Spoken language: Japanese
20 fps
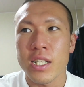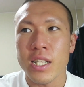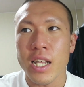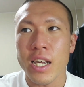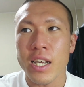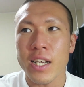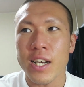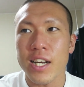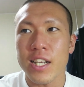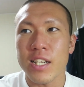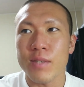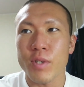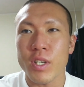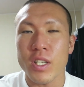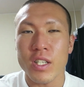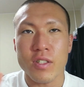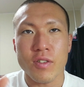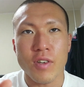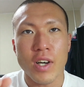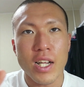大会に向
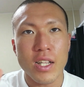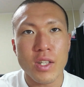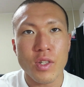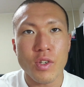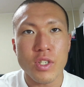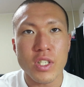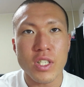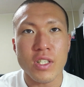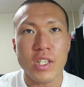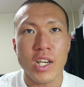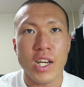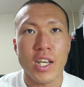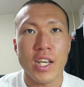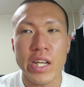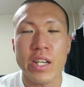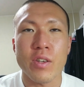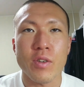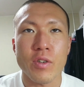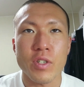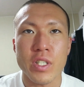けて半年ぐらい
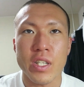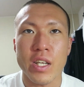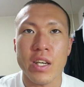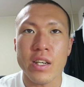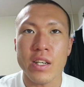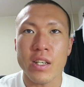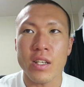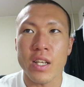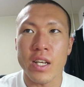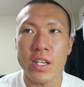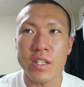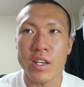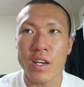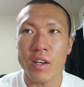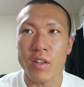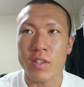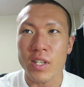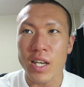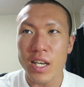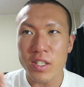減量していくんや
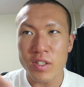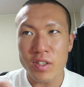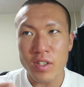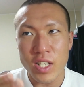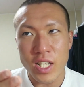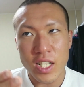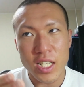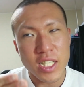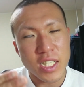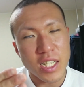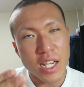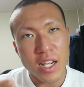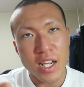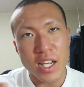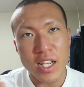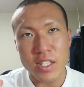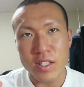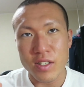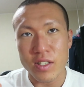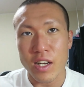けど、最初のね、2、3
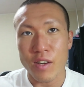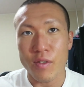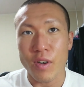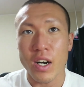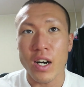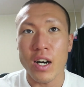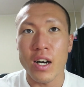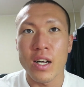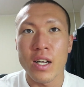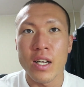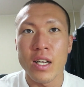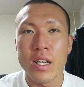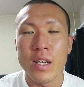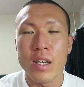ヶ月ぐらいは、